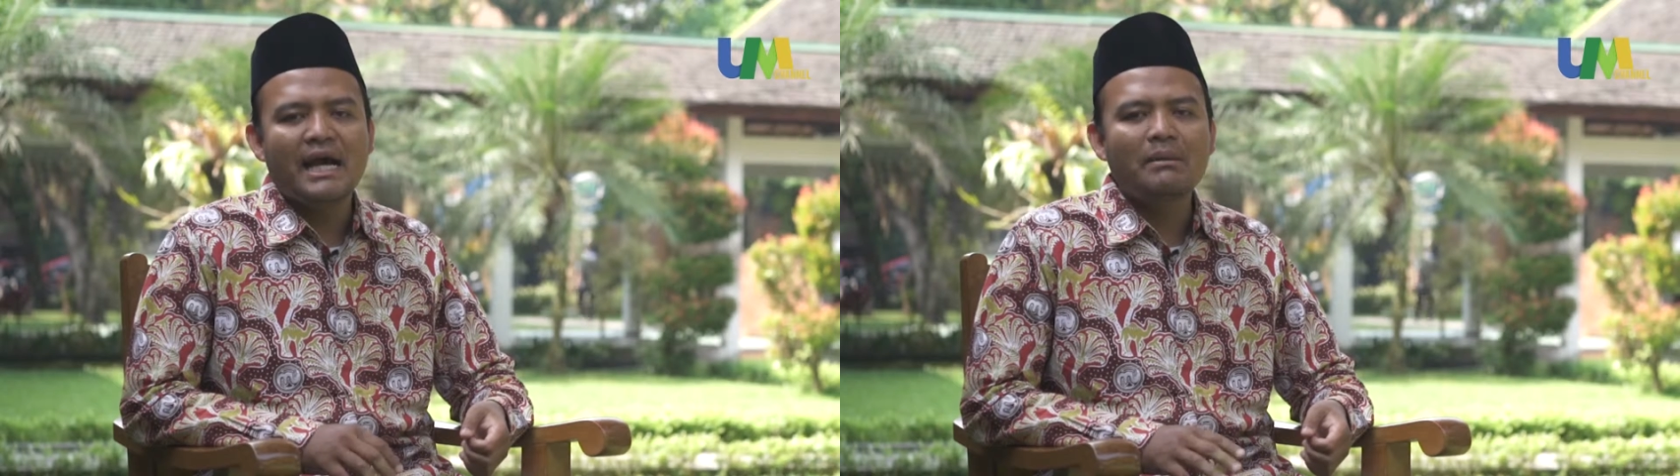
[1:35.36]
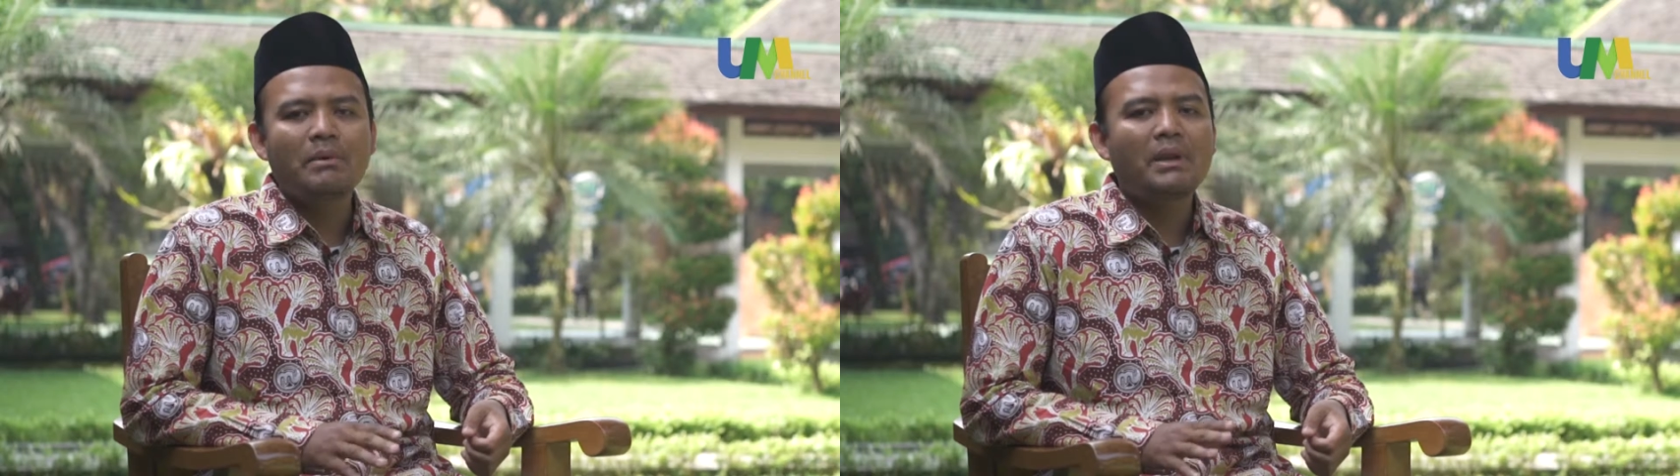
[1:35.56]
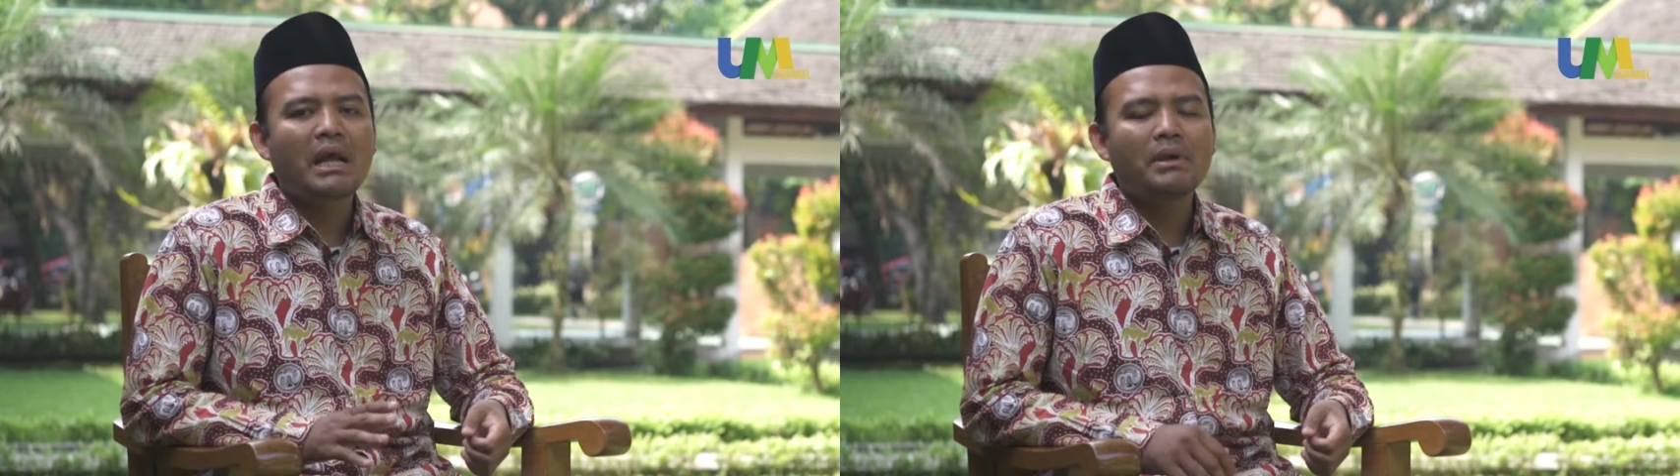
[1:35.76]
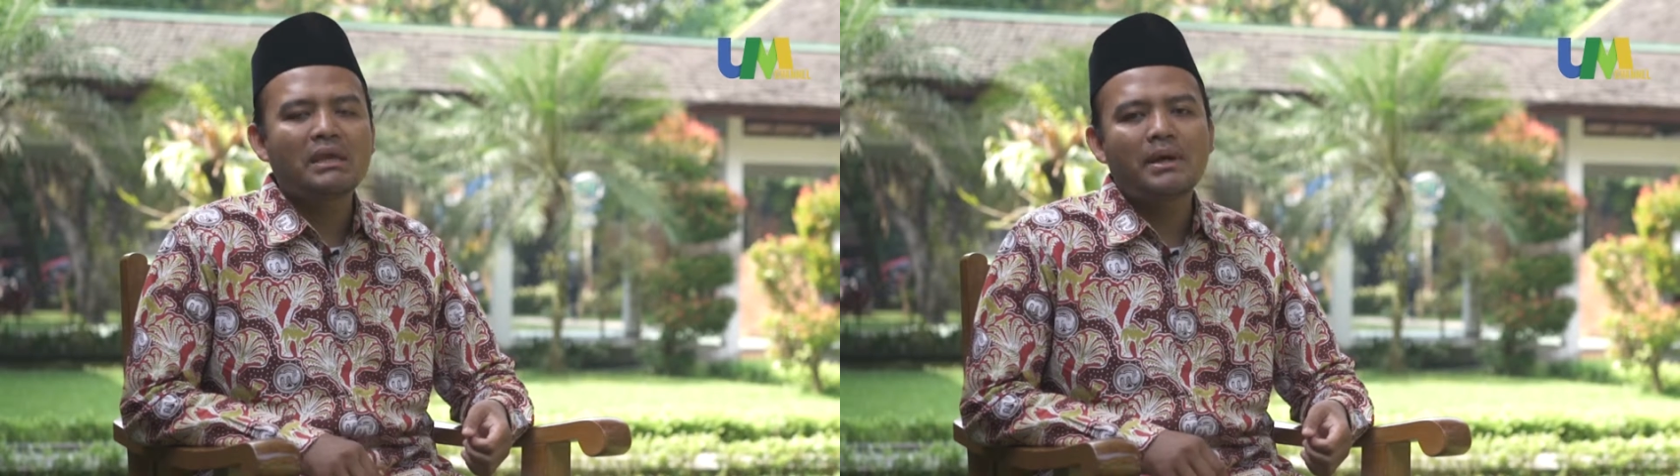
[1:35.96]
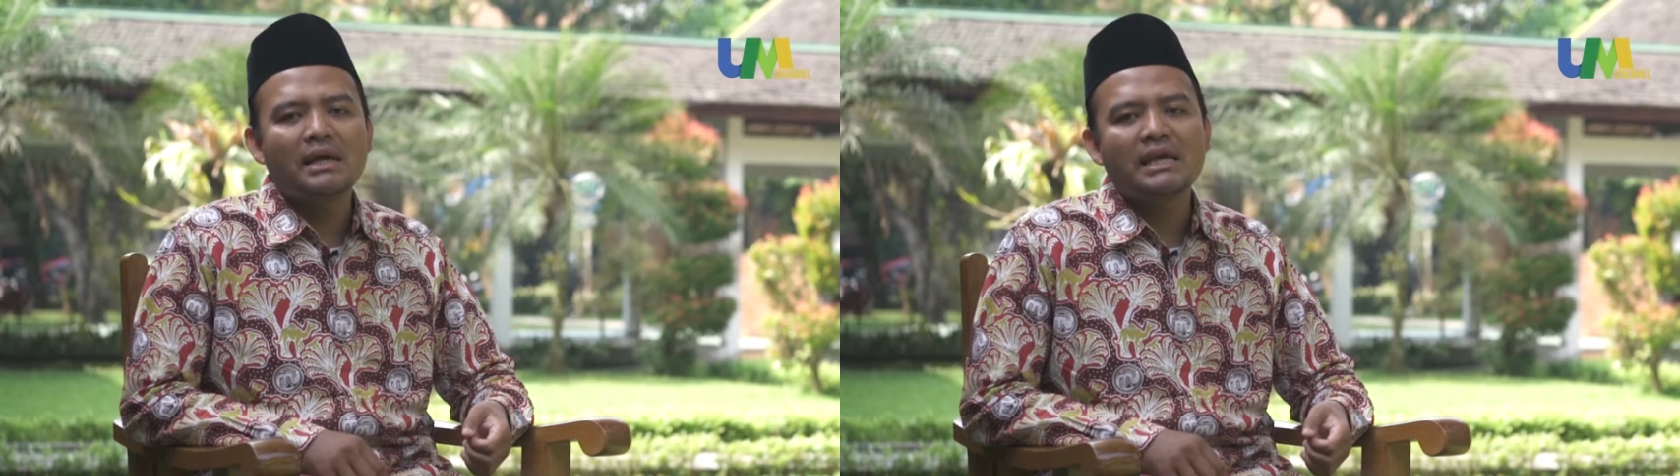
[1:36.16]
Ada beberapa
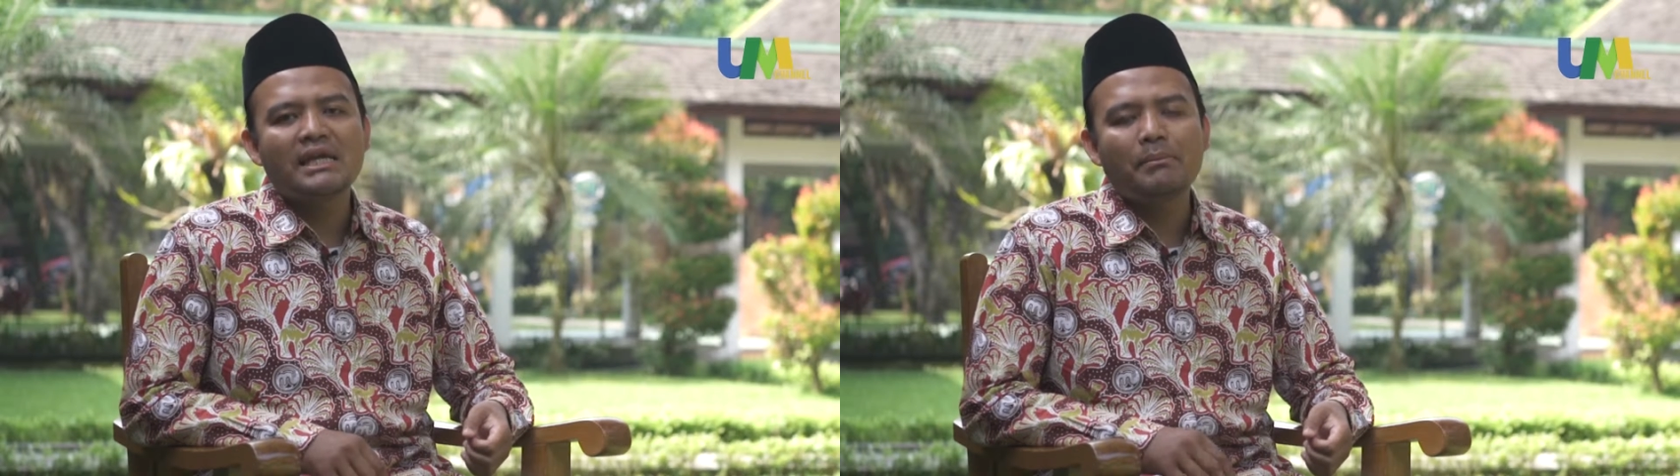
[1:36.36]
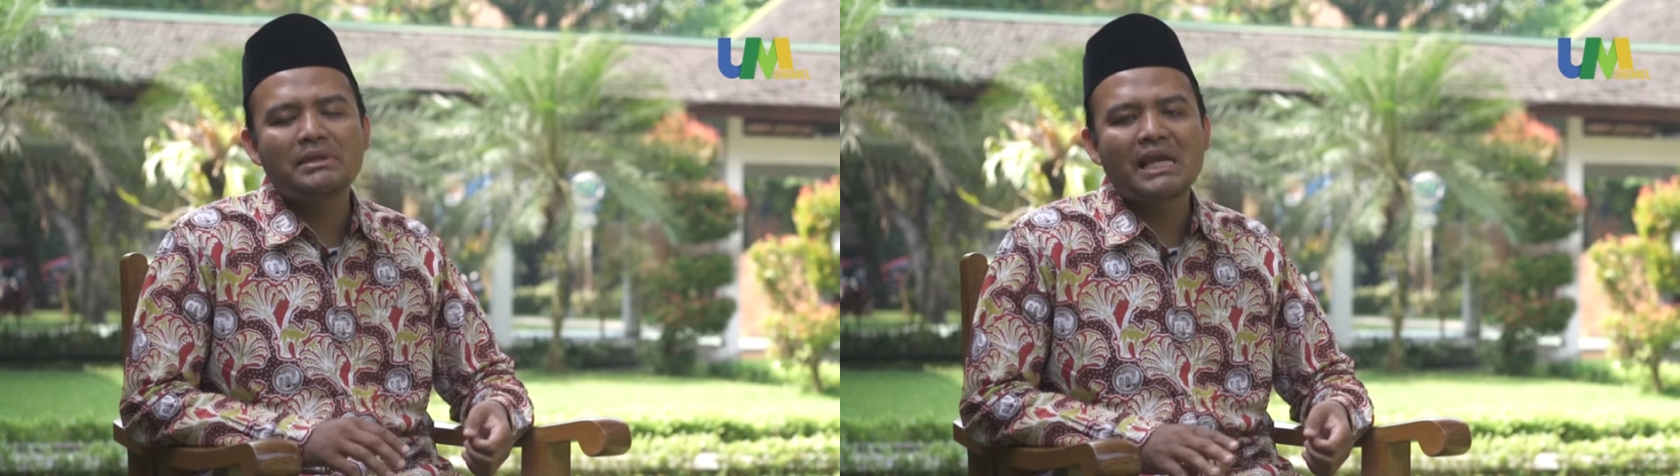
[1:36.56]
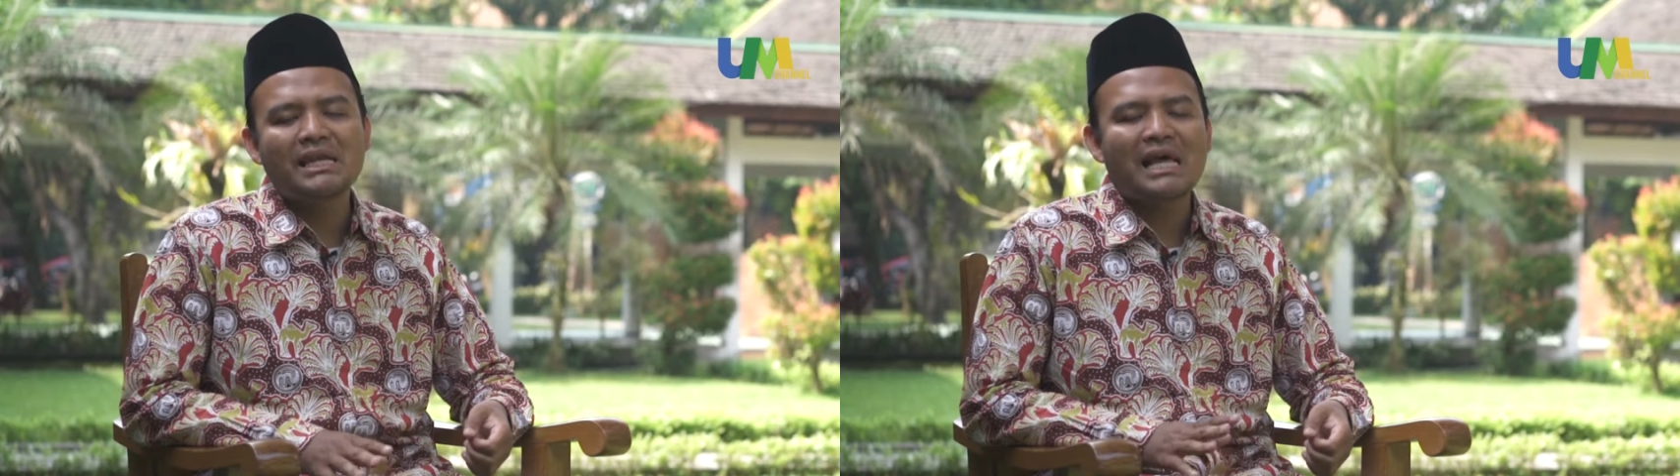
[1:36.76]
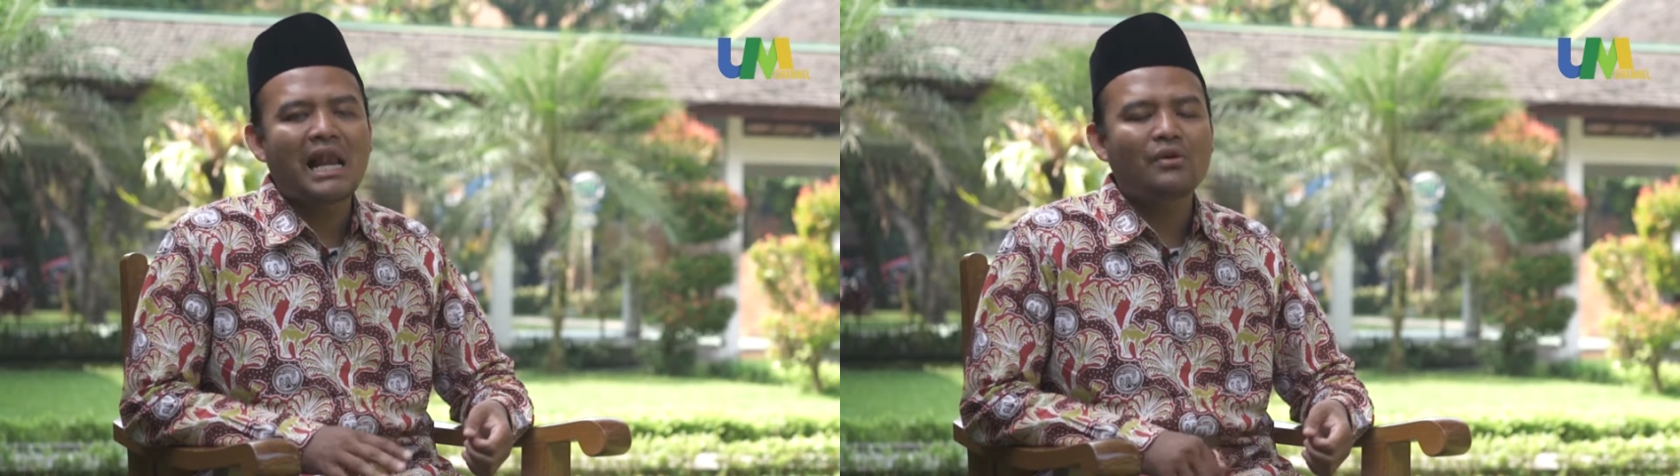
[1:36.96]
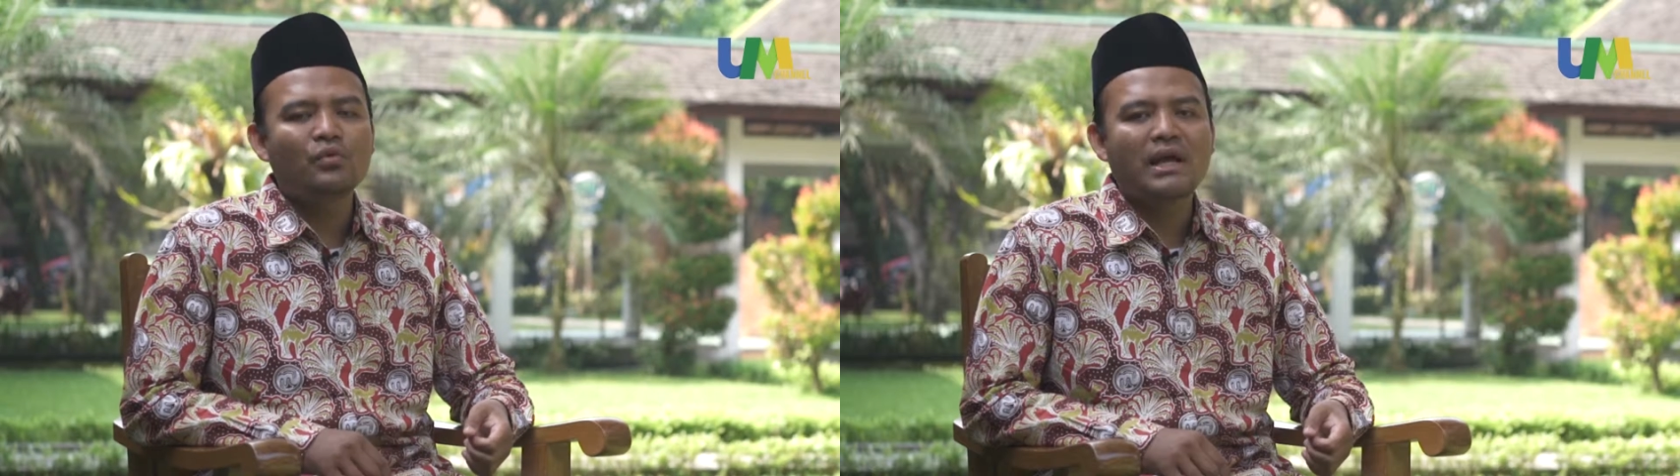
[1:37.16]
ibadah yang bisa
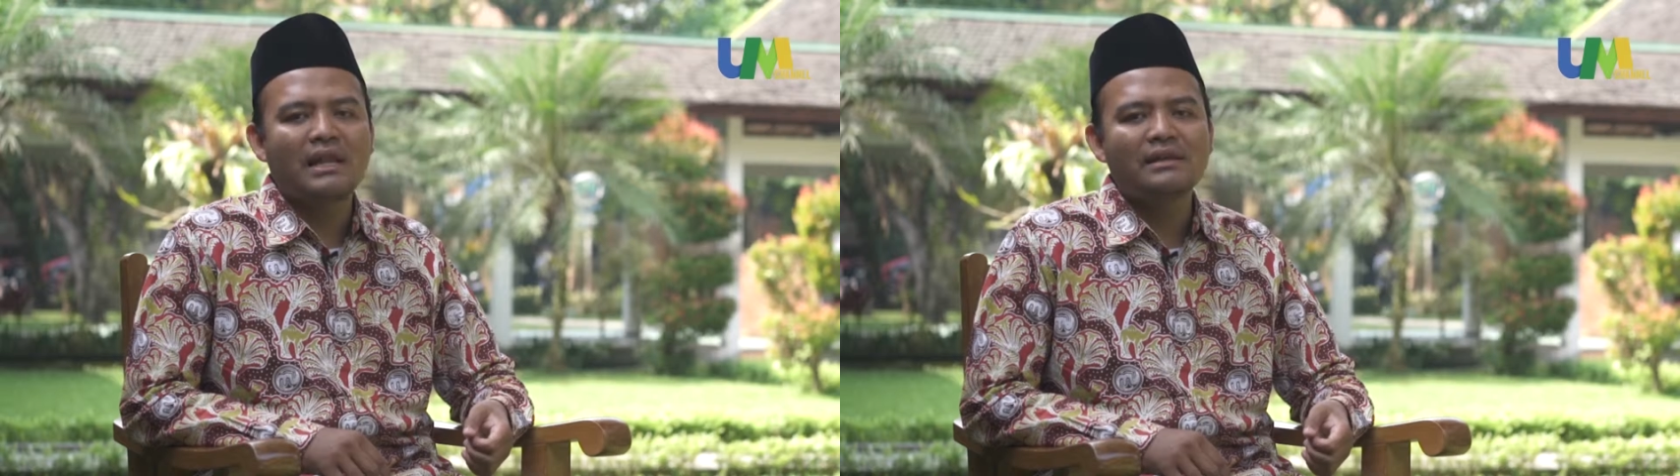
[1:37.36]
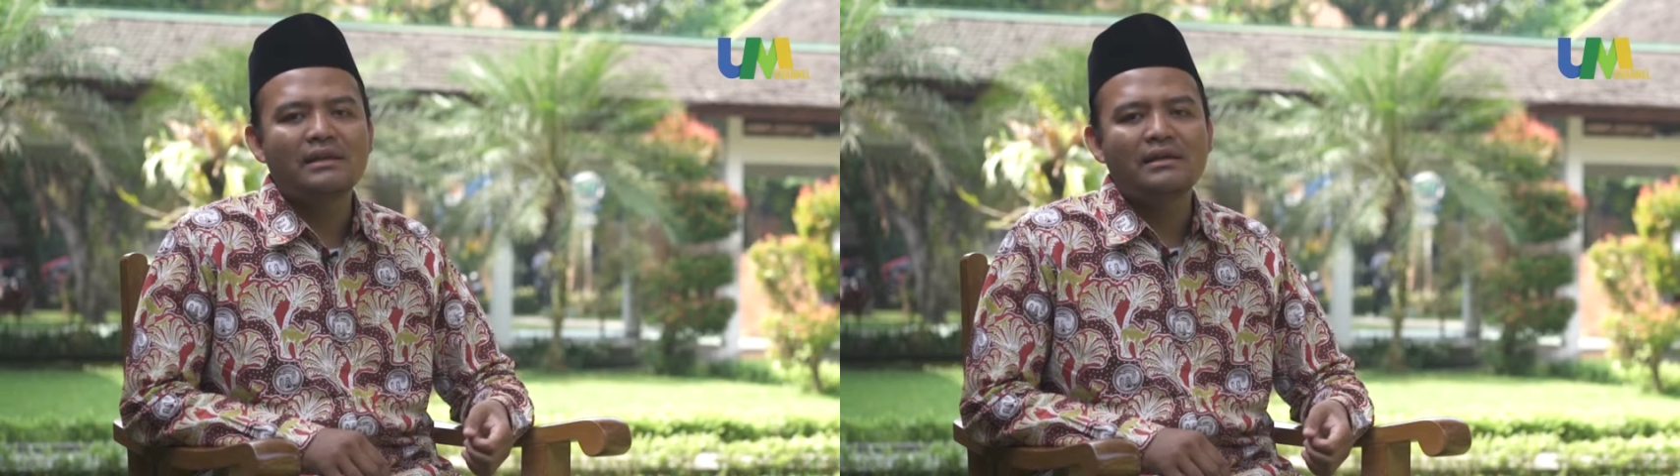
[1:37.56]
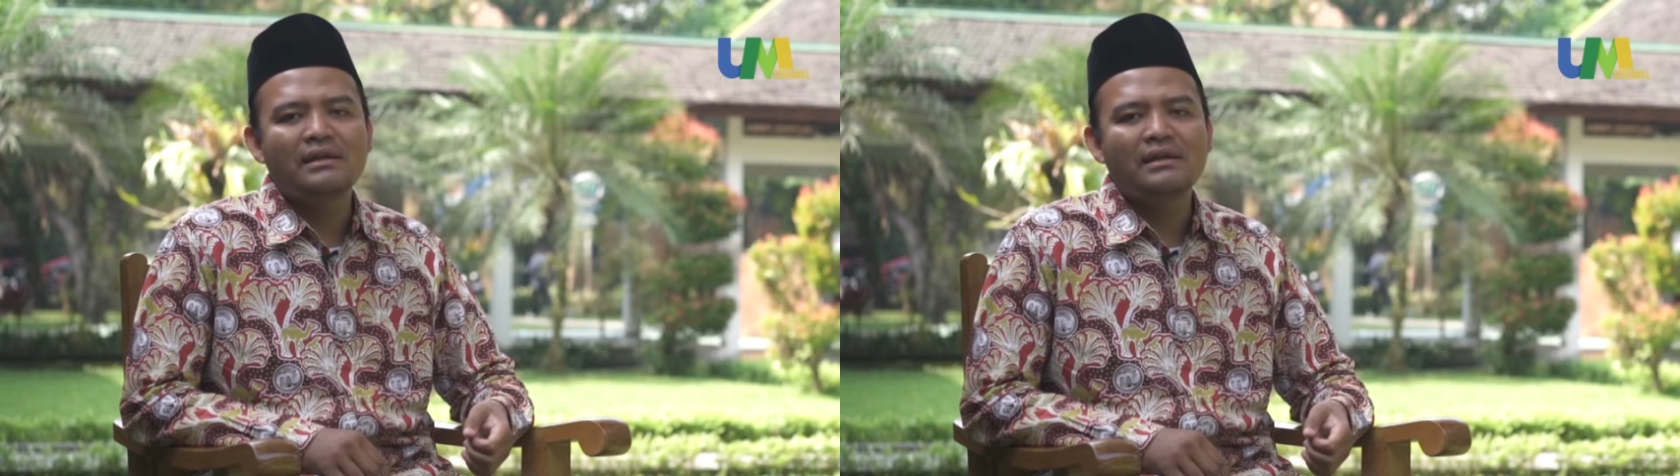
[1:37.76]
kita lakukan